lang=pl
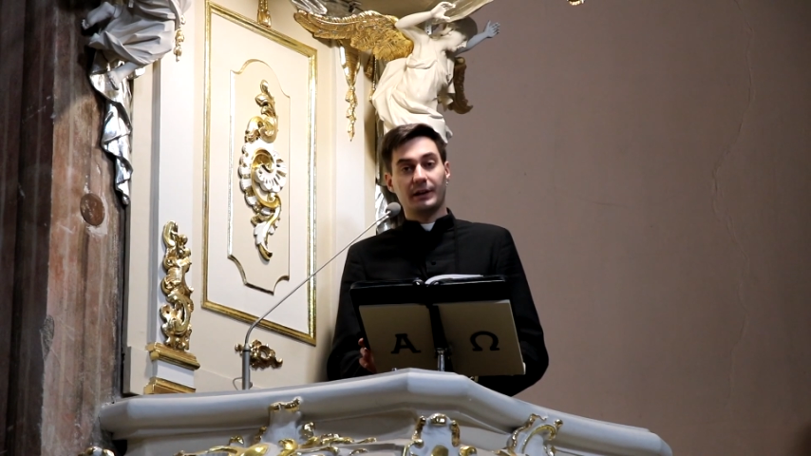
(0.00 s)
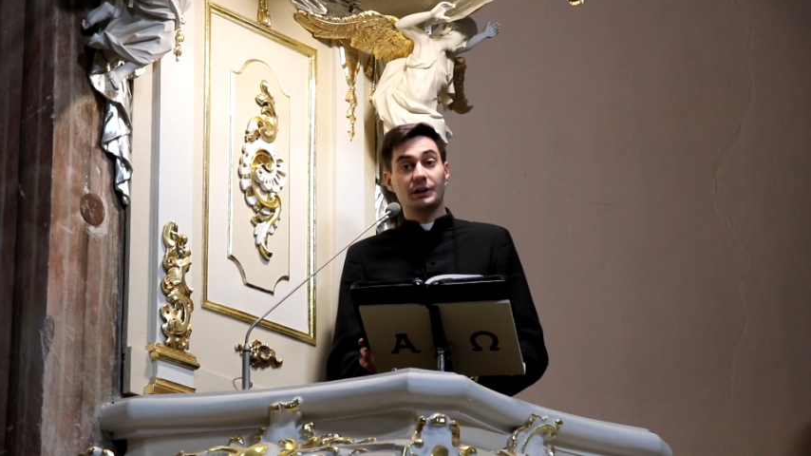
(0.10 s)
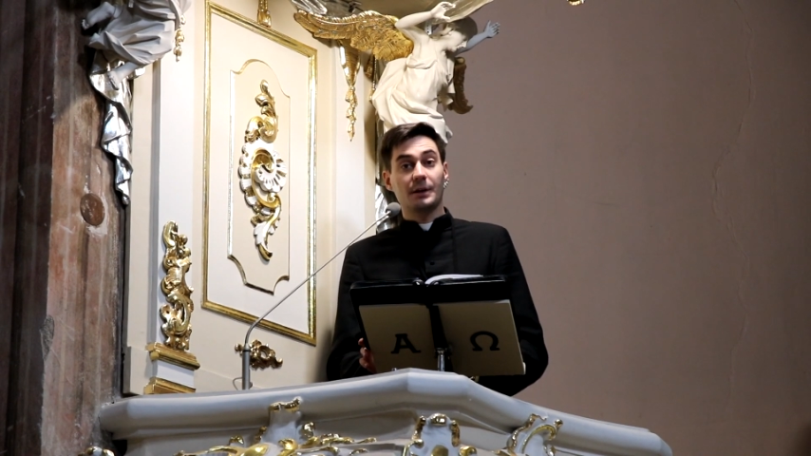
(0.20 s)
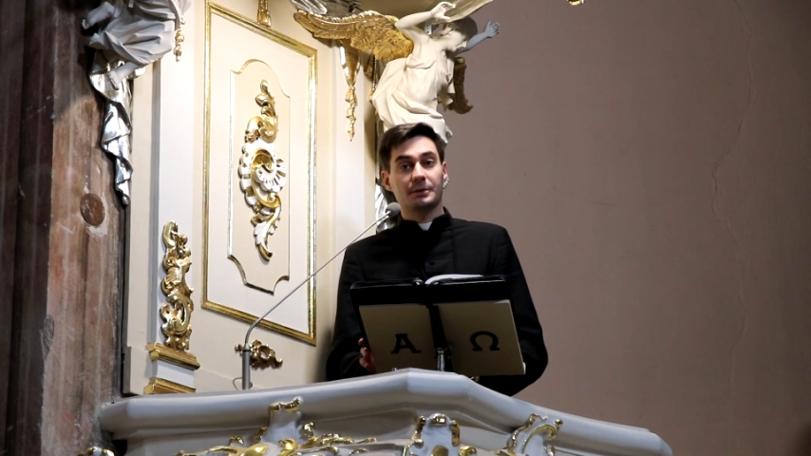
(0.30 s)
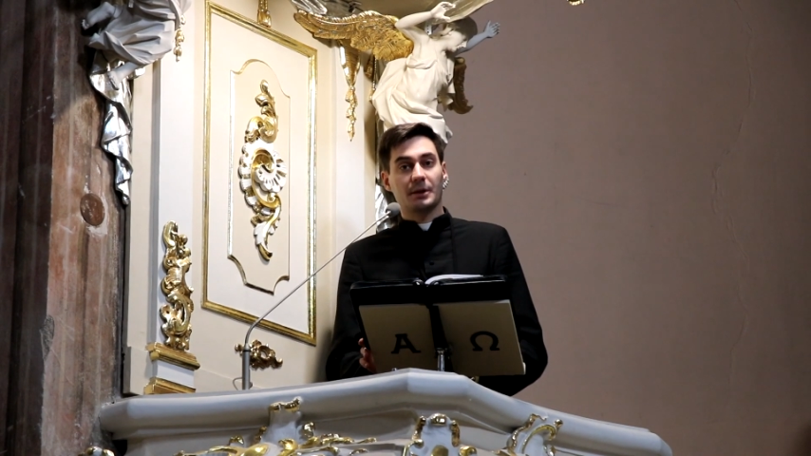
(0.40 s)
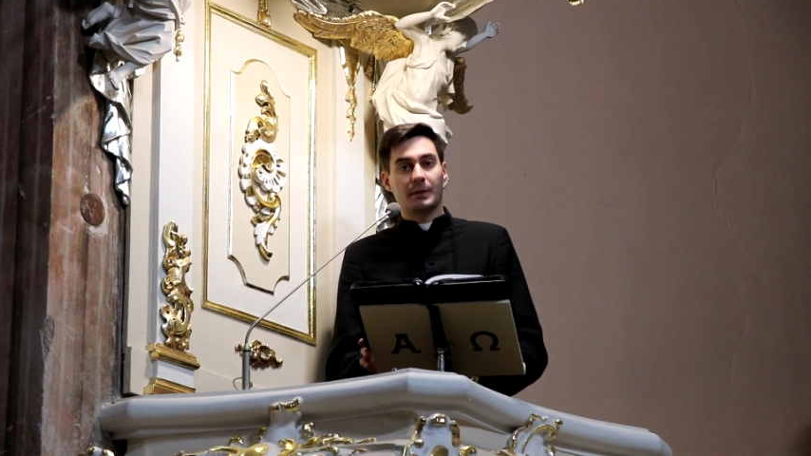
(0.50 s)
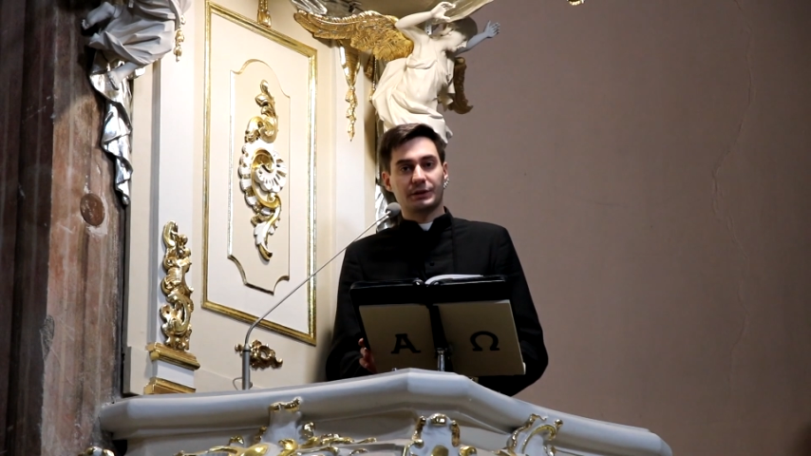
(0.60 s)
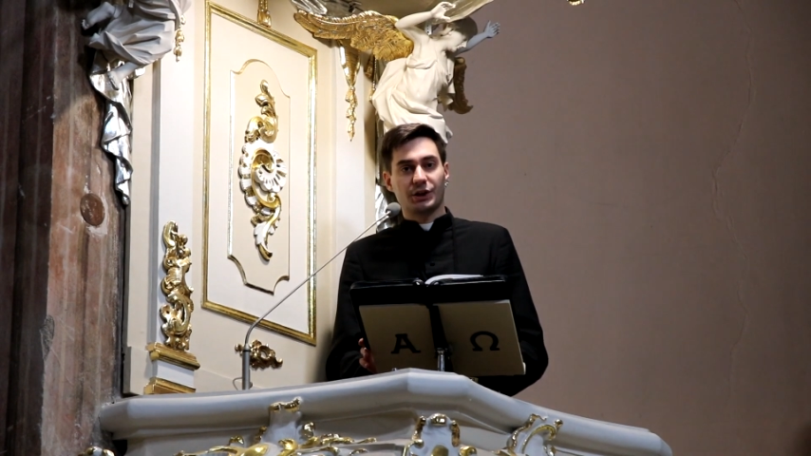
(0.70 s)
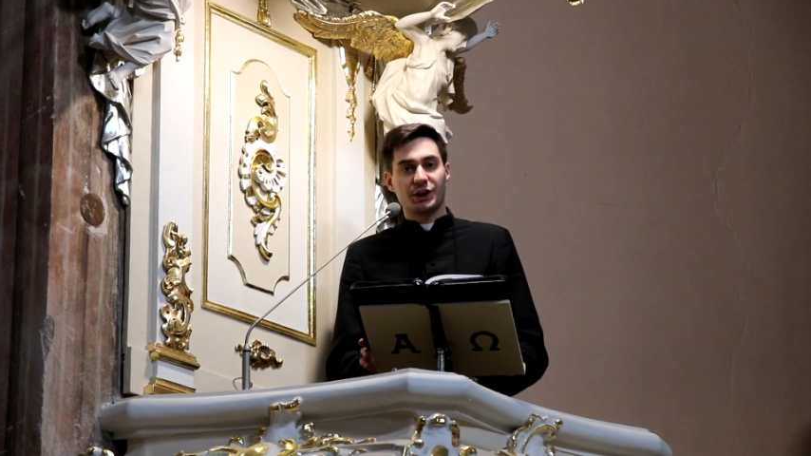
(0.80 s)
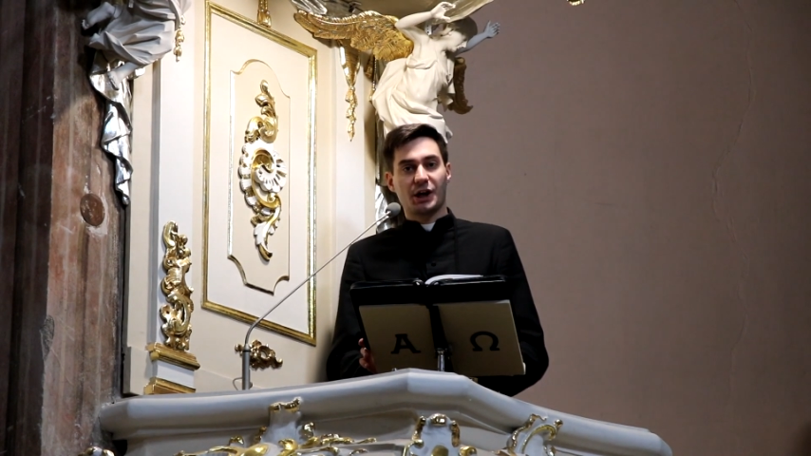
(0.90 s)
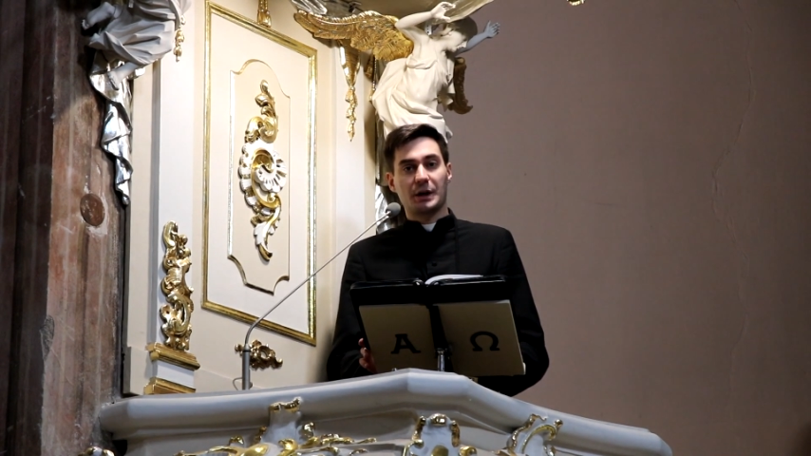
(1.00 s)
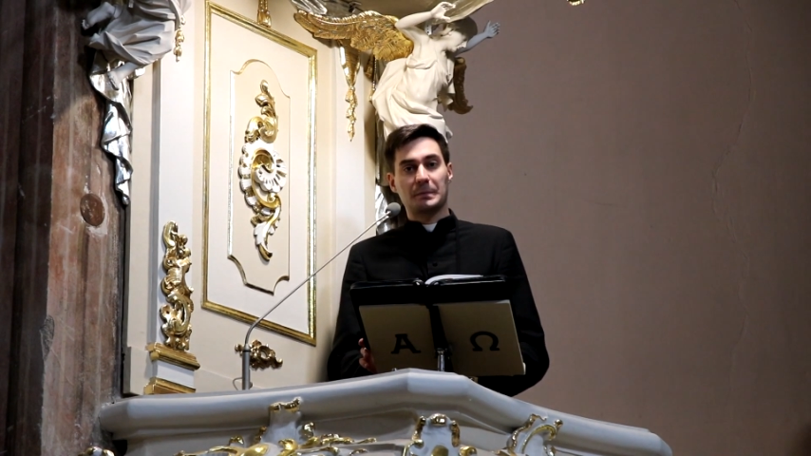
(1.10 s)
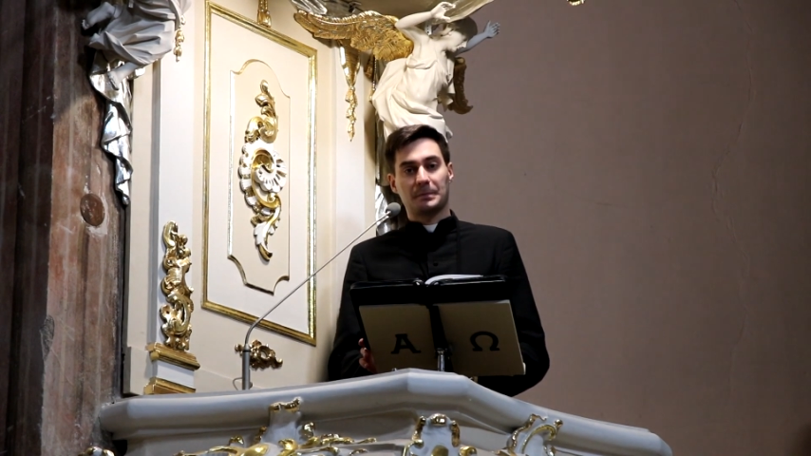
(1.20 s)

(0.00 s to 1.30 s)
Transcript: i nieprzebaczenia.